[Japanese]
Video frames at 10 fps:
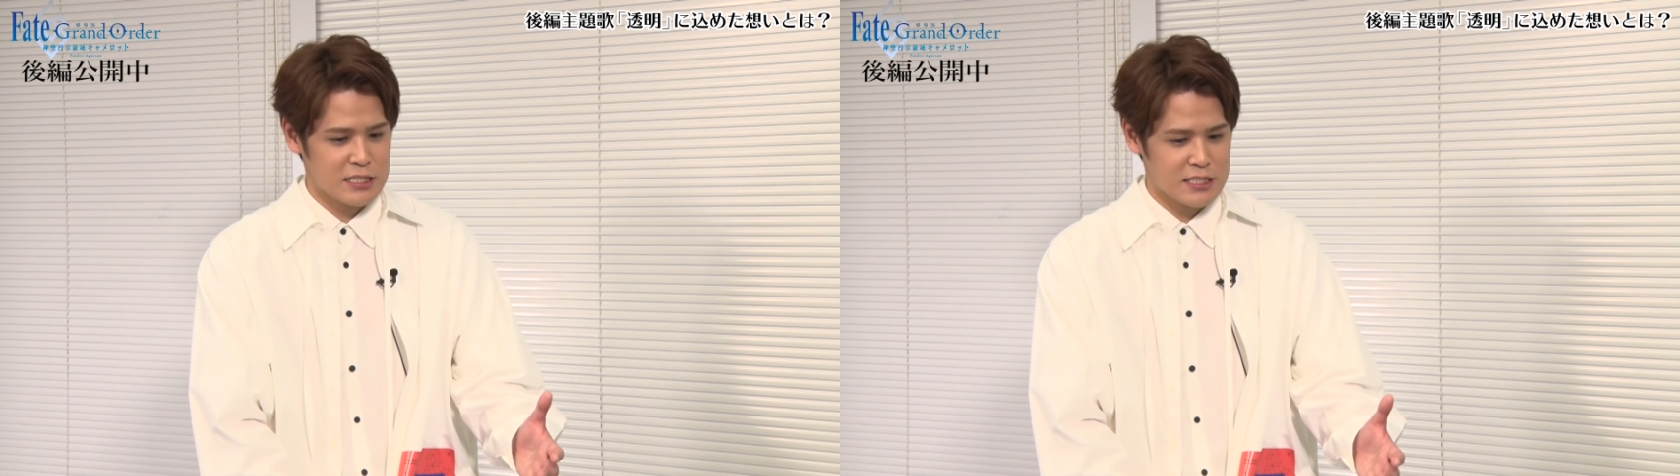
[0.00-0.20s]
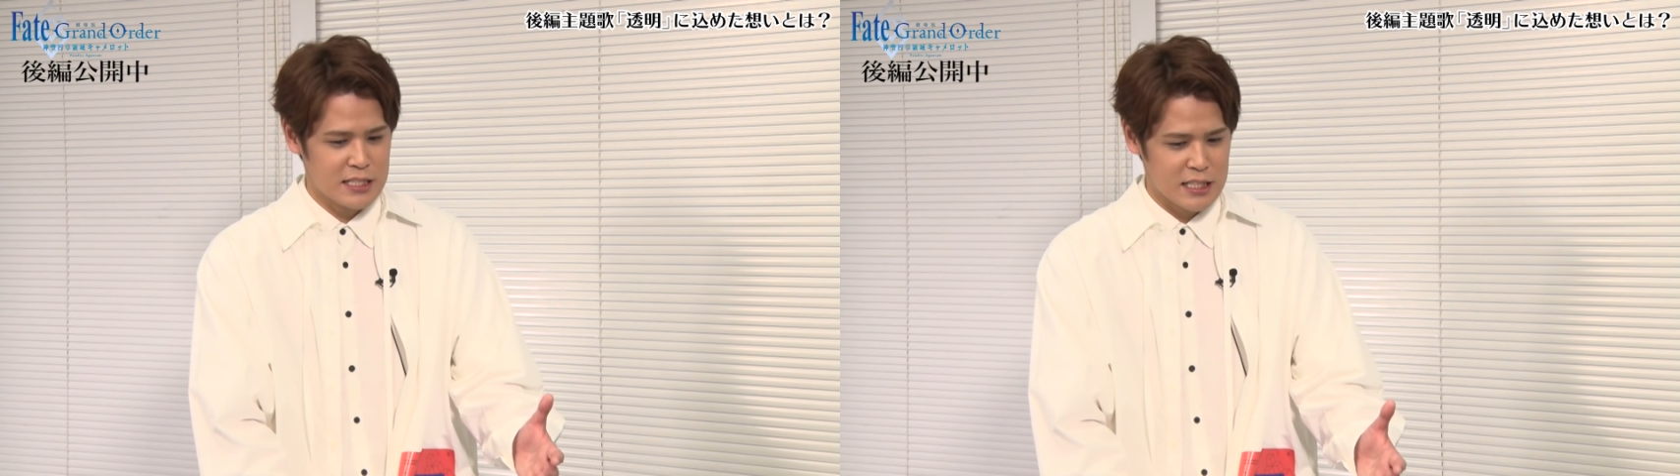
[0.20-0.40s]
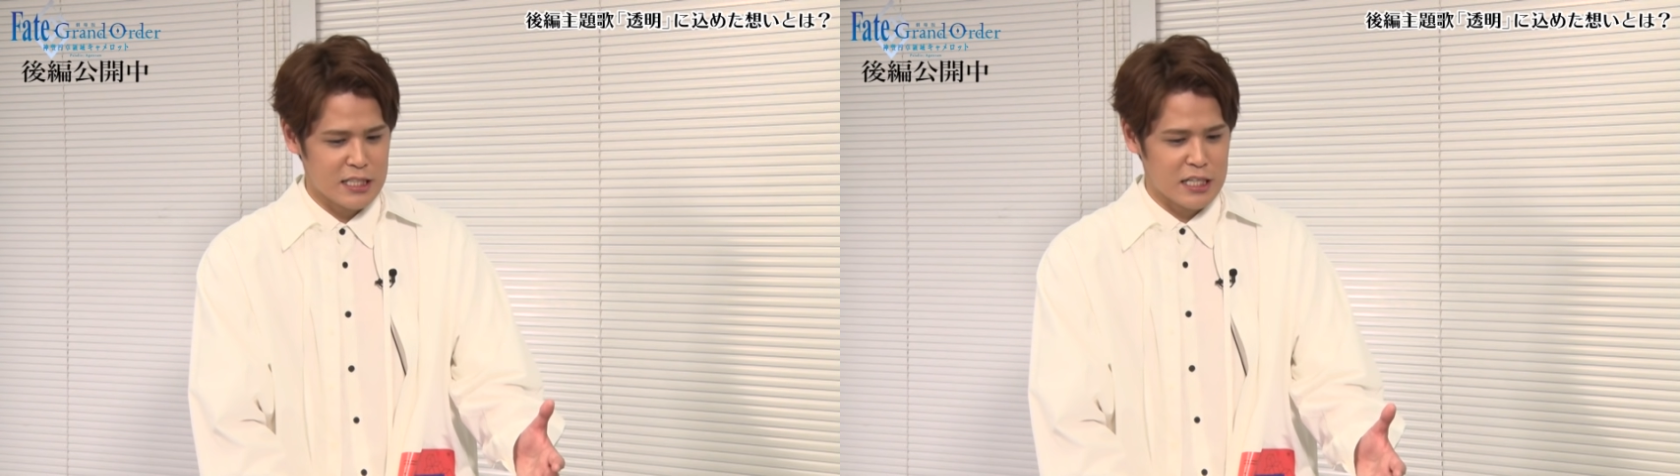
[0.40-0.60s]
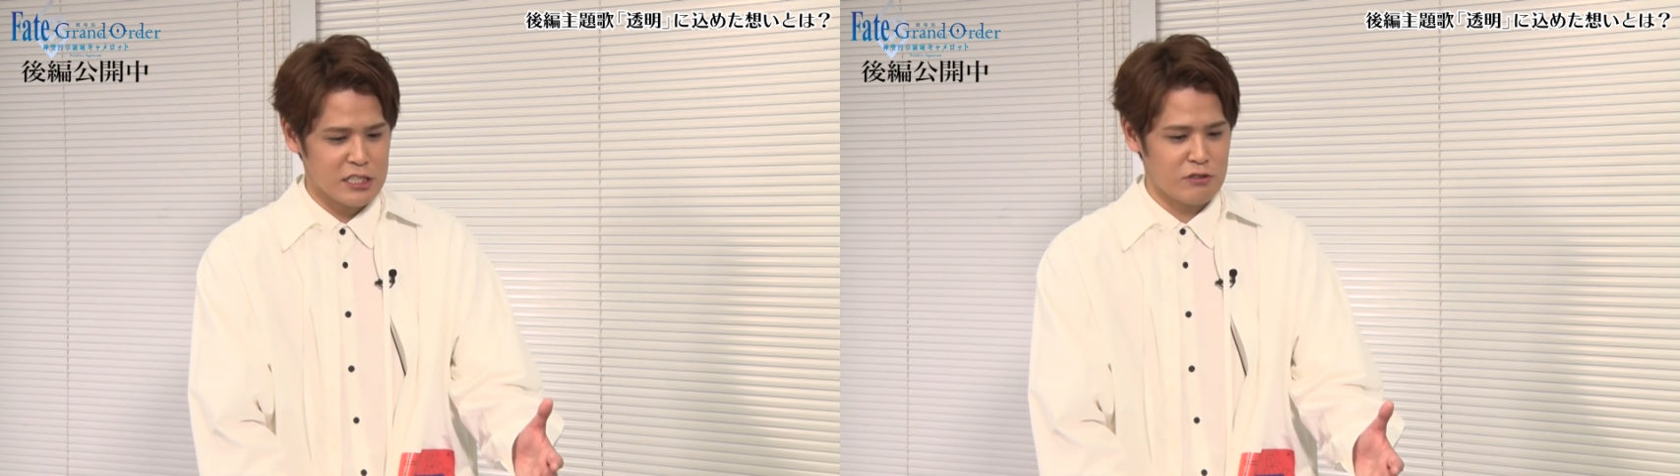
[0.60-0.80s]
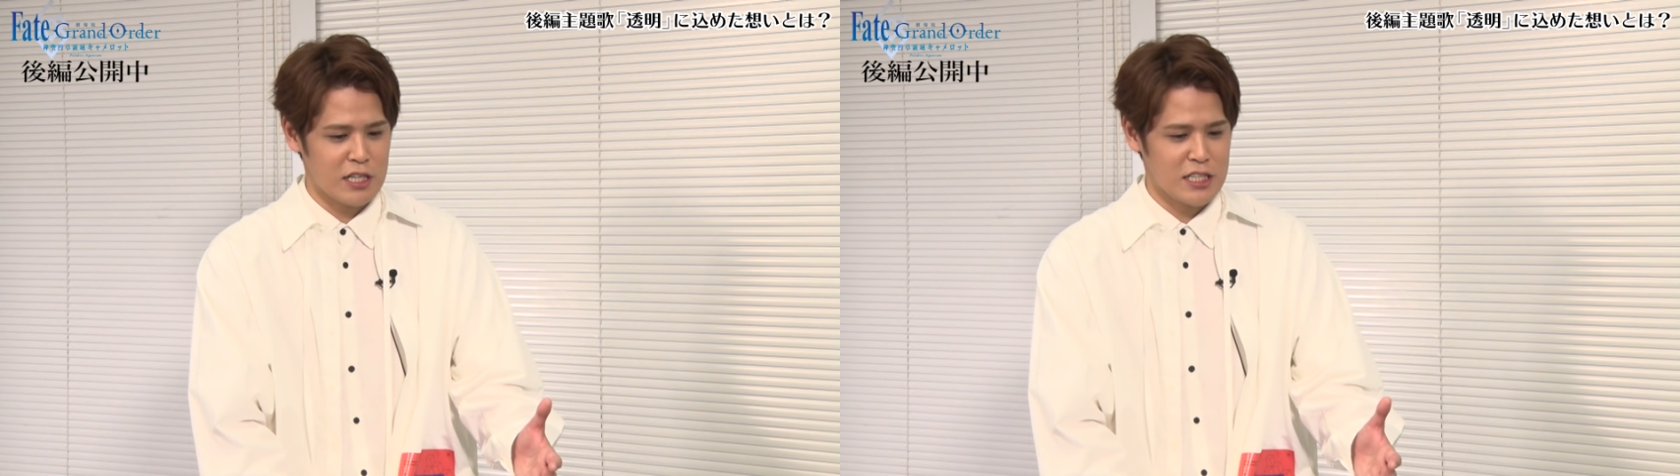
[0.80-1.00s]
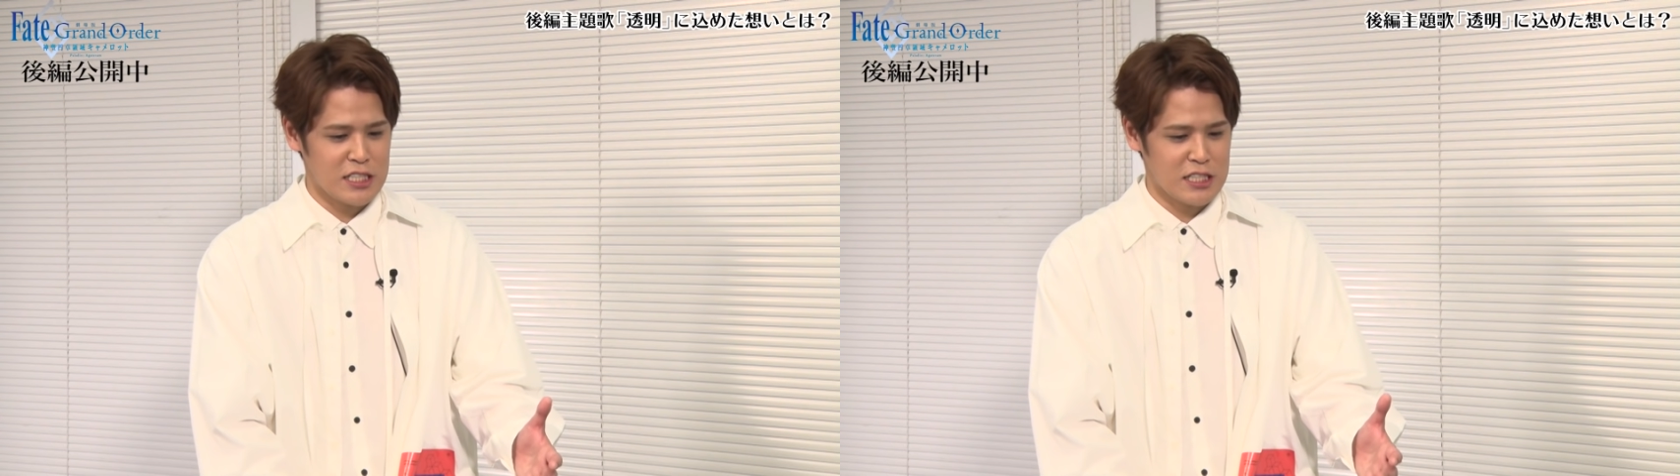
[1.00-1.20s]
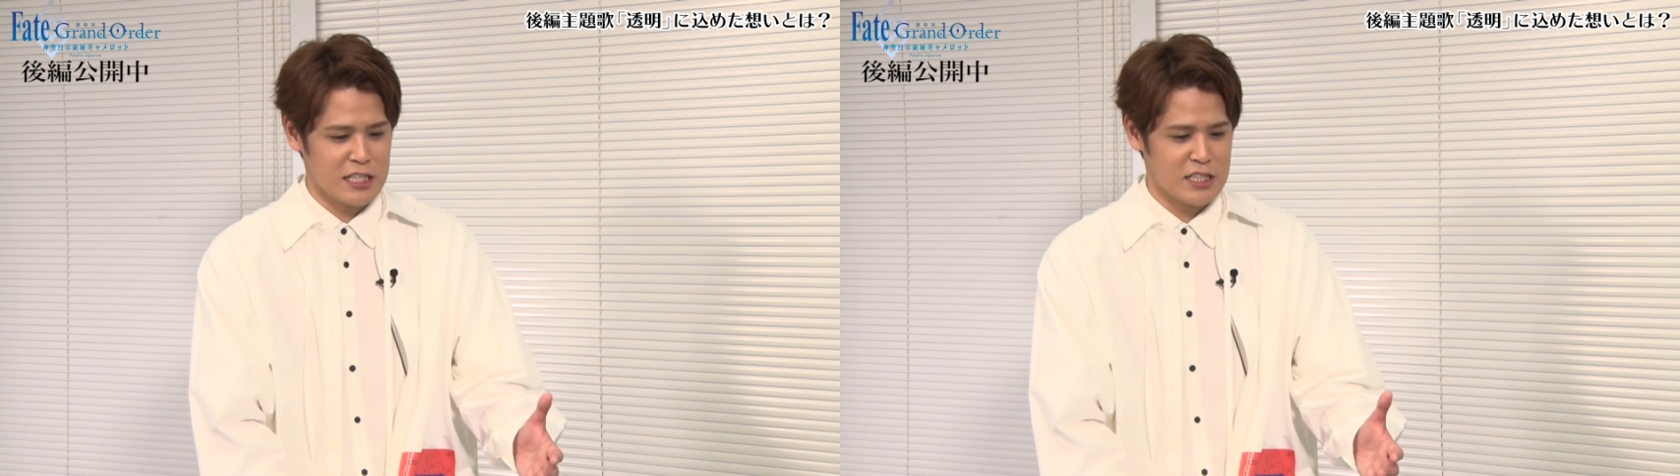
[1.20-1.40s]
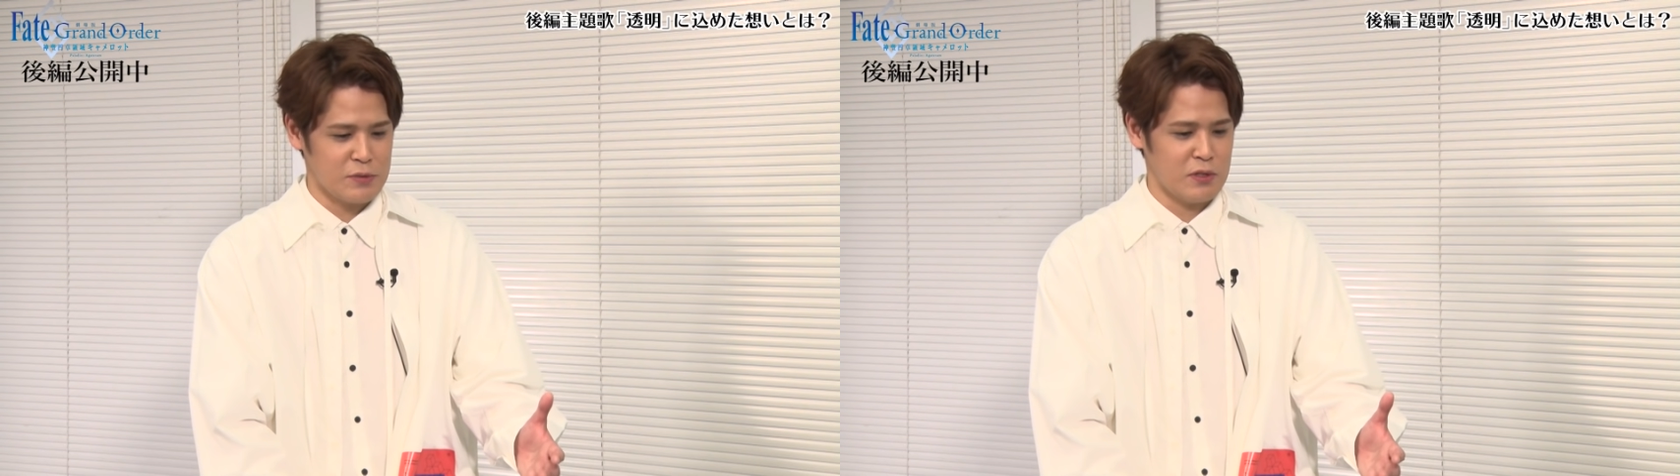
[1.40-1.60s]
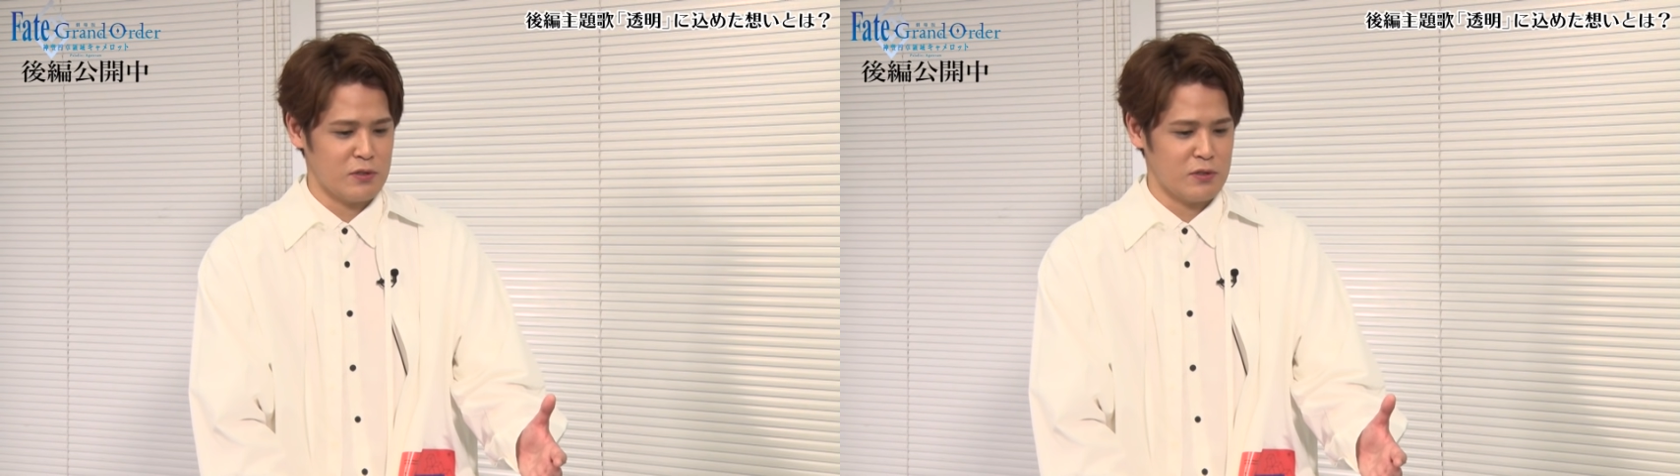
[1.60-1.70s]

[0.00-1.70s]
出さった歌手の話になってしま